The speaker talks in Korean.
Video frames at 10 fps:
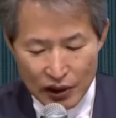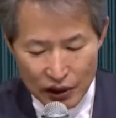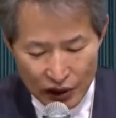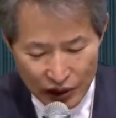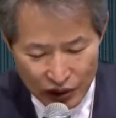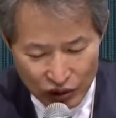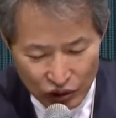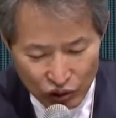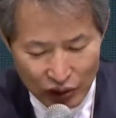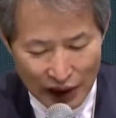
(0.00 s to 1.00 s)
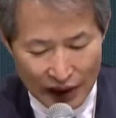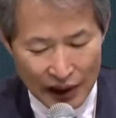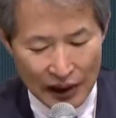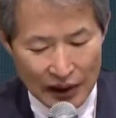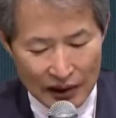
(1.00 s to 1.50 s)

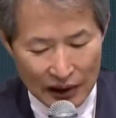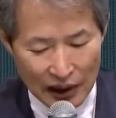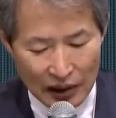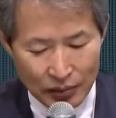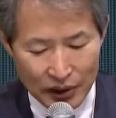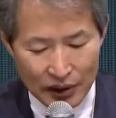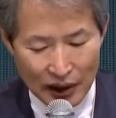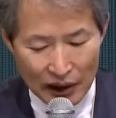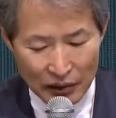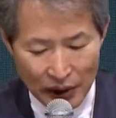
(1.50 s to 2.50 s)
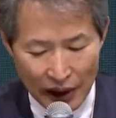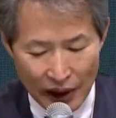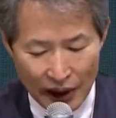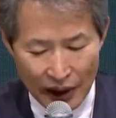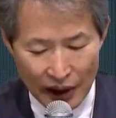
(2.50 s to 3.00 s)
신중하게 살핀
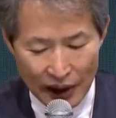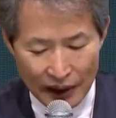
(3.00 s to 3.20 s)
다음에